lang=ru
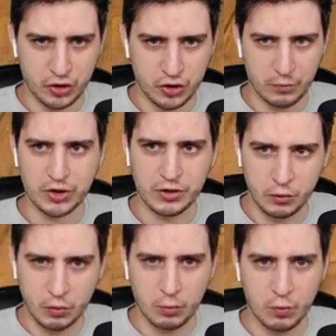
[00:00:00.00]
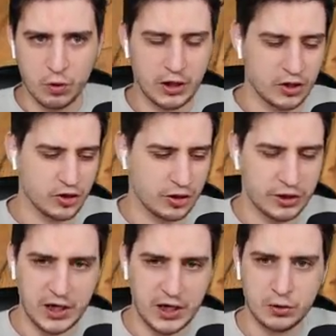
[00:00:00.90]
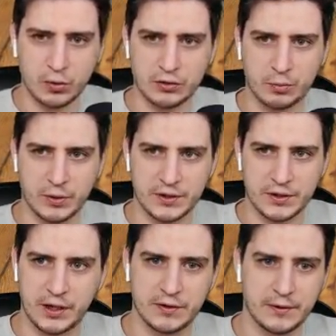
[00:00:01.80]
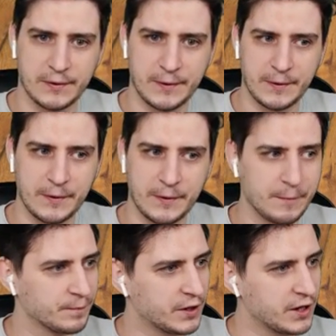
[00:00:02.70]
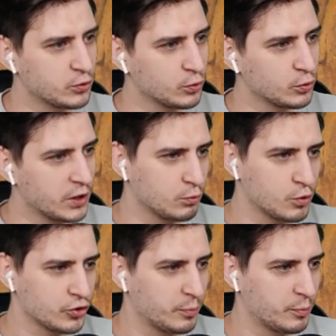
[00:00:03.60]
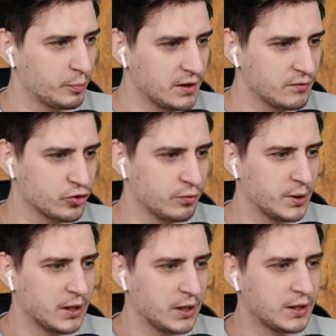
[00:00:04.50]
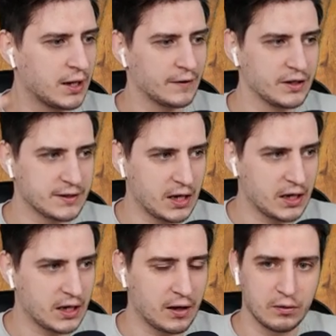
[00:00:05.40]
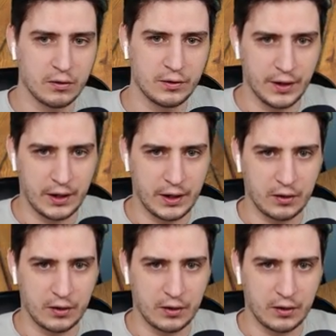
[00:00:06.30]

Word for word: А может, ну, можно, конечно, третью кассу поставить. Третью кассу можно поставить, чтобы я на ней стоял, да?